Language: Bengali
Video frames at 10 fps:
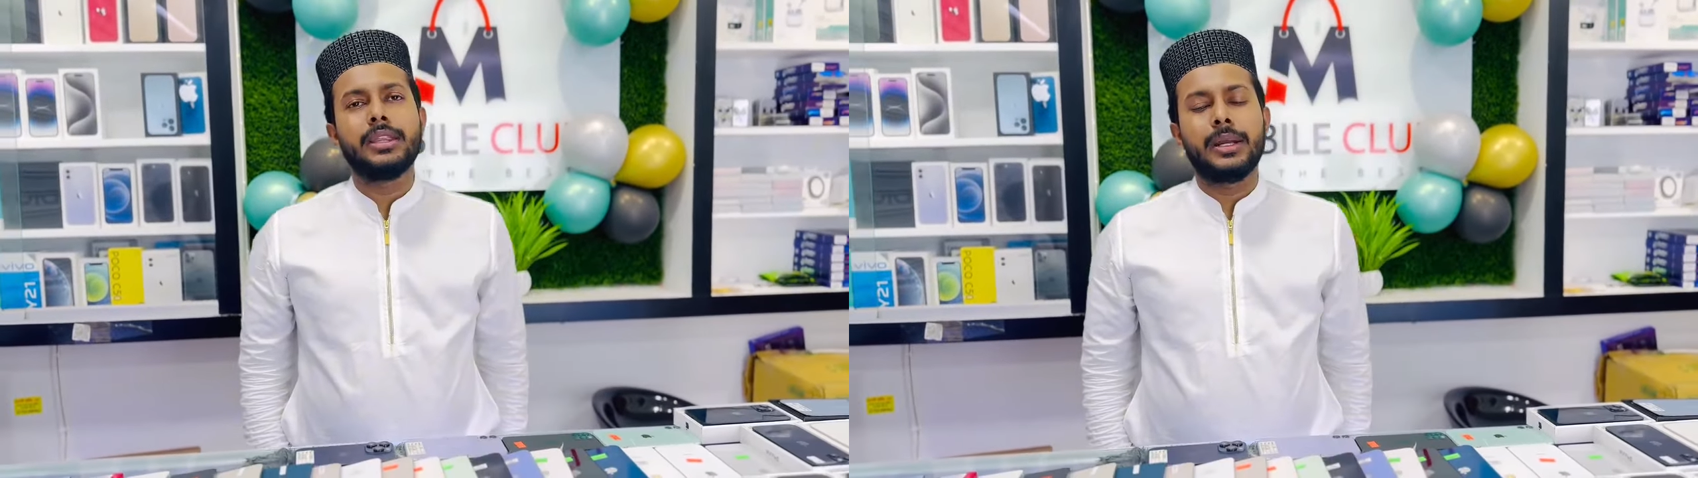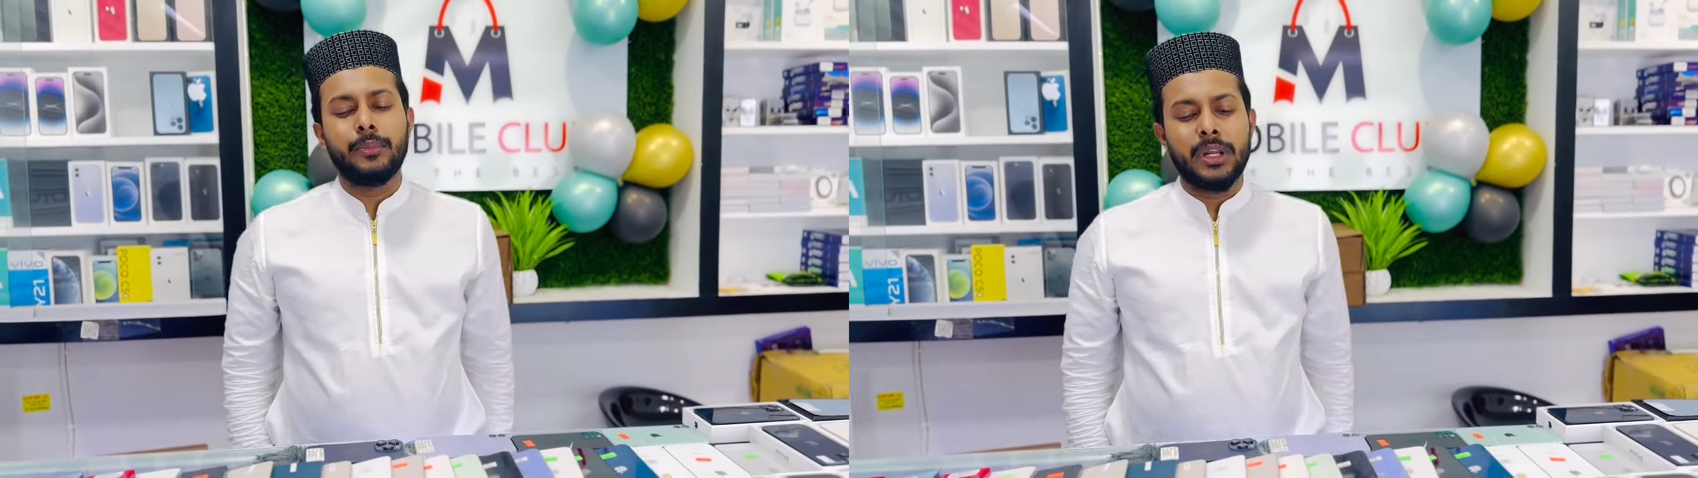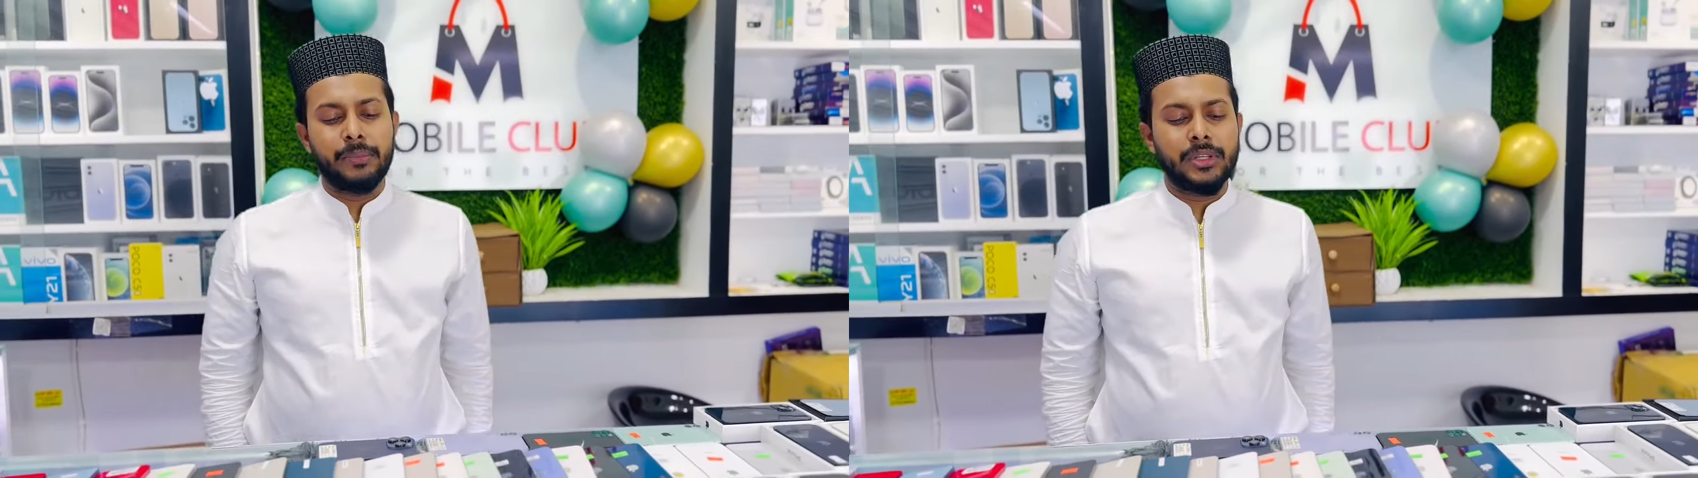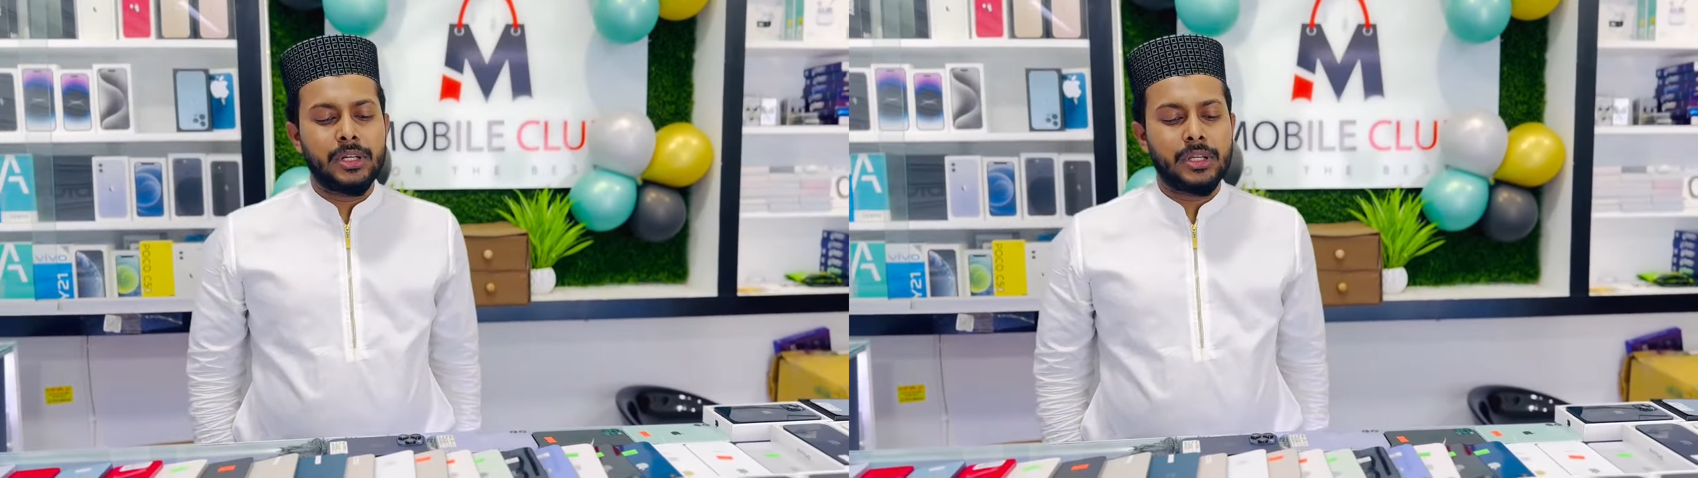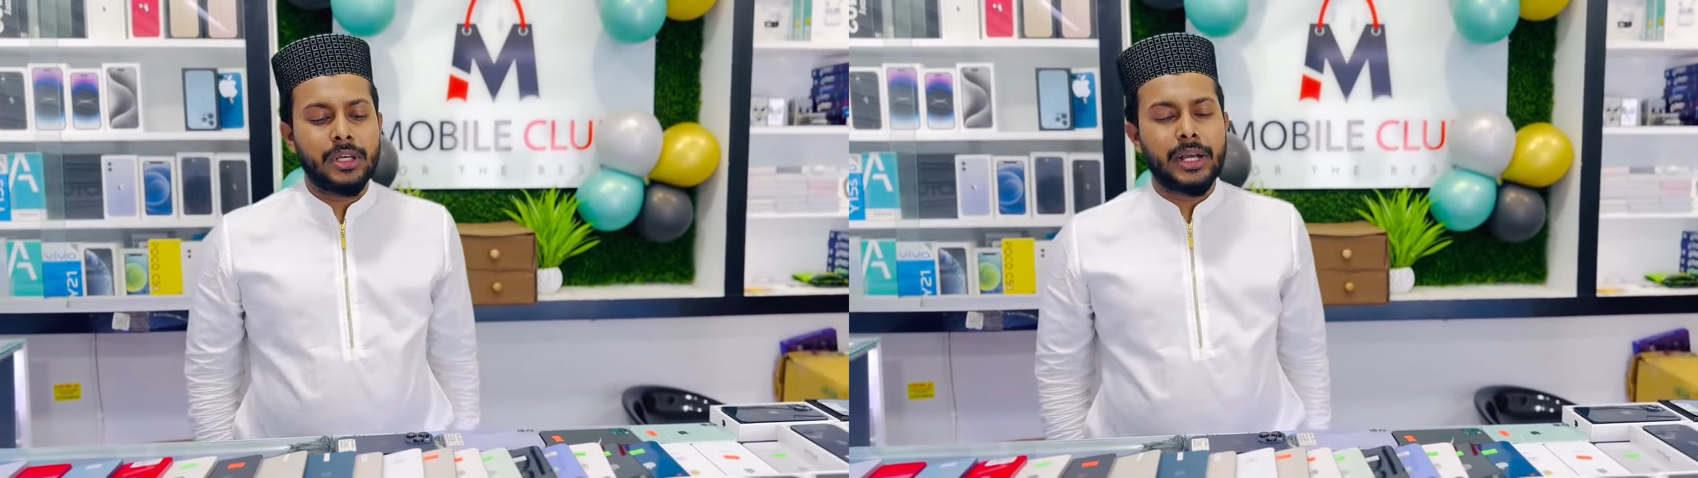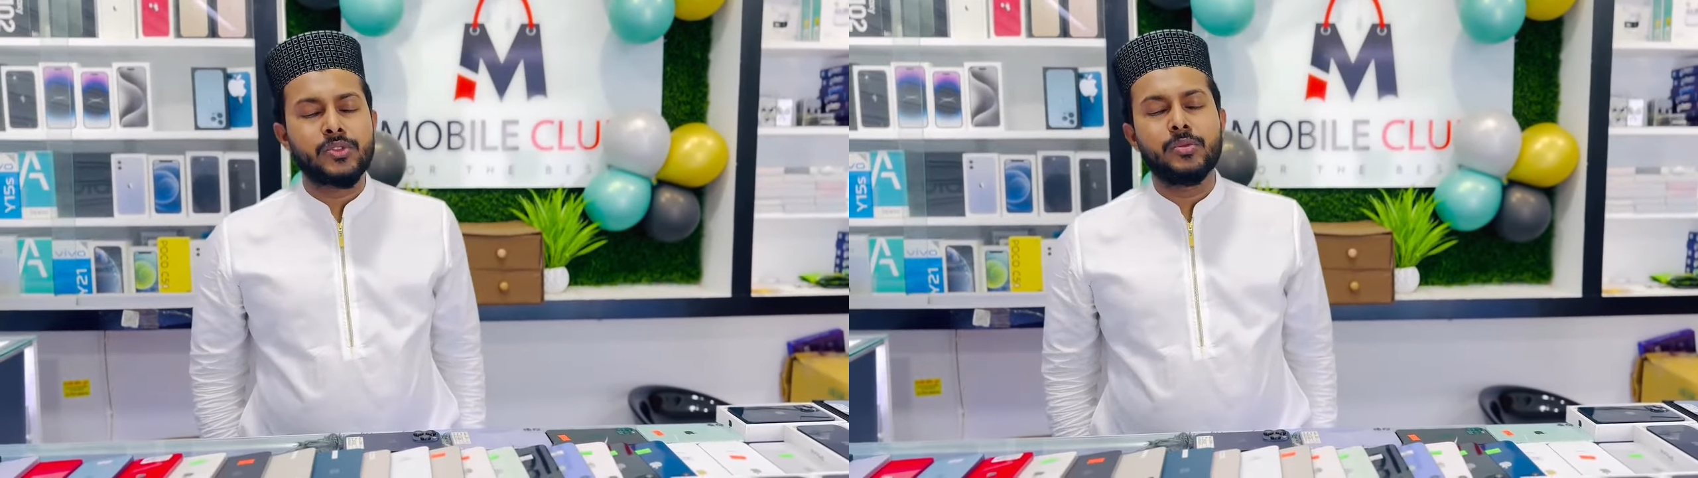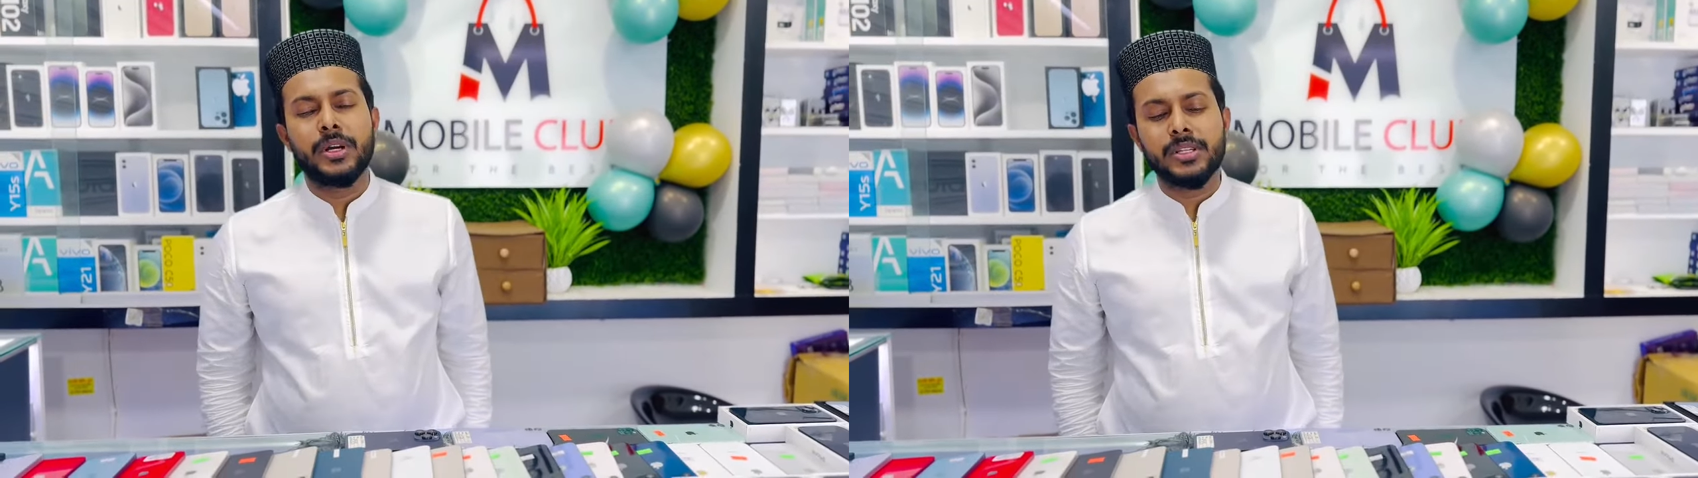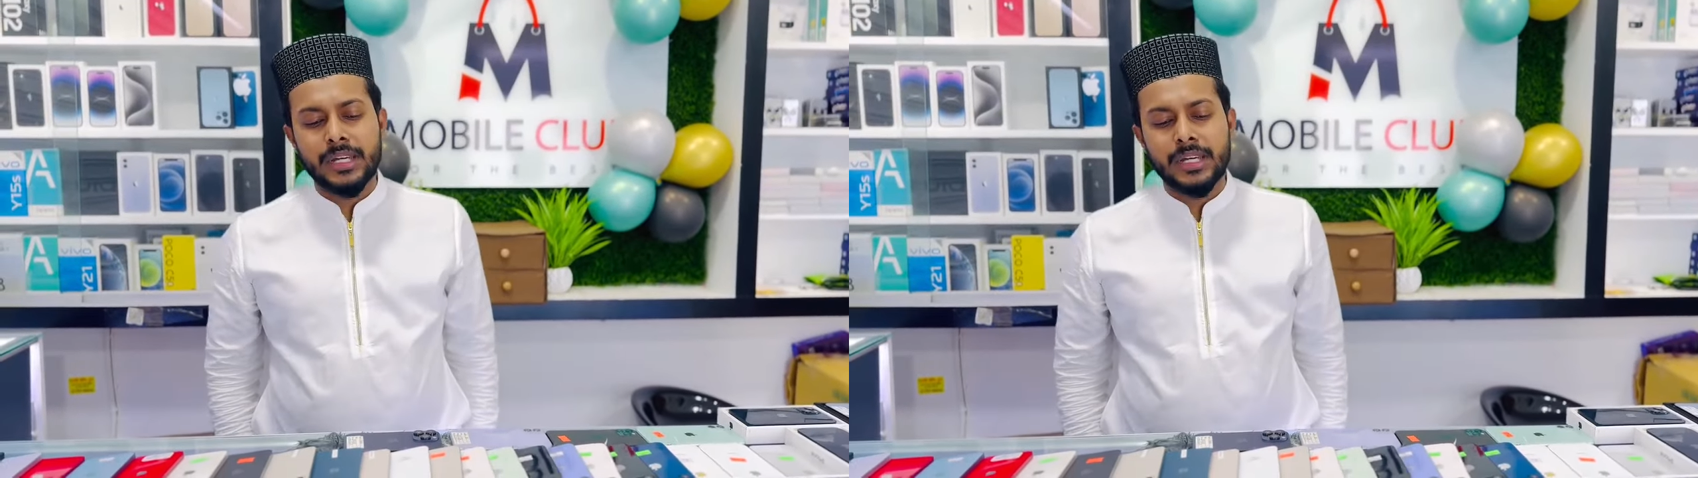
তারপরে আপনাদেরকে কাস্টমার